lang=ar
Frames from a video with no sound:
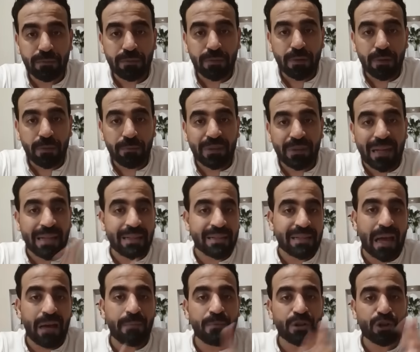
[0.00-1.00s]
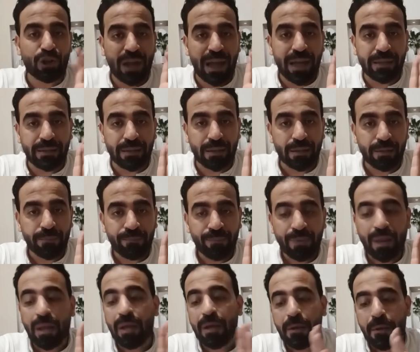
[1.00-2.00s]
بتاع انسحاب ماتش الاهلي ده
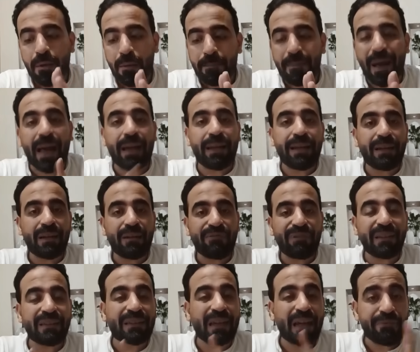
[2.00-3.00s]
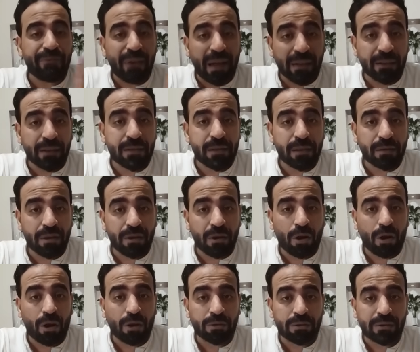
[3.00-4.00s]
ما علينا فانت عندك ست
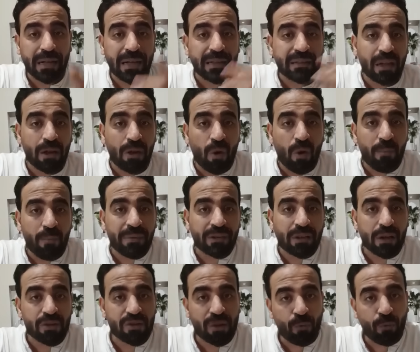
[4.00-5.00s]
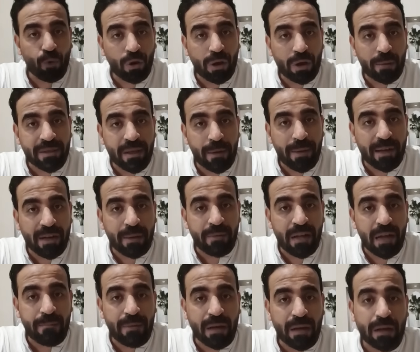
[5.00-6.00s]
نقاط ثلاثه اللي هم اتخصموا لك بسبب عدم
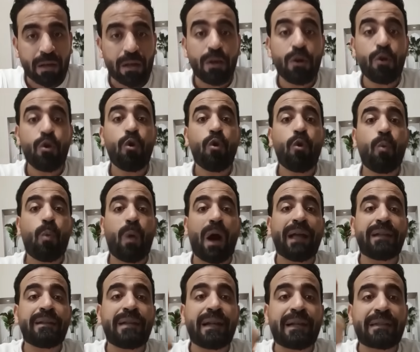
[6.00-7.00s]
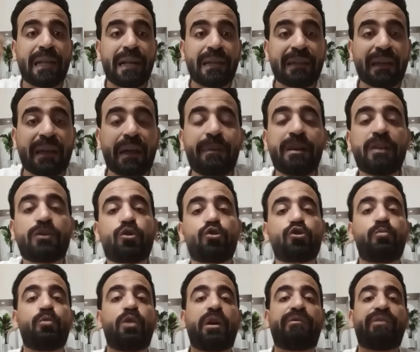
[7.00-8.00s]
لعبك وعندك ثلاثه كمان
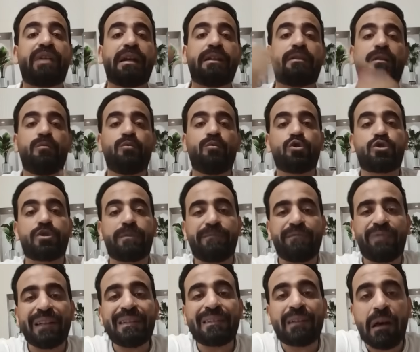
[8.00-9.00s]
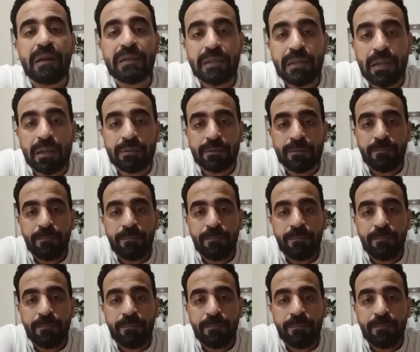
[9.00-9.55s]
هتخصموا لك في نهايه الموسم فانت اصلا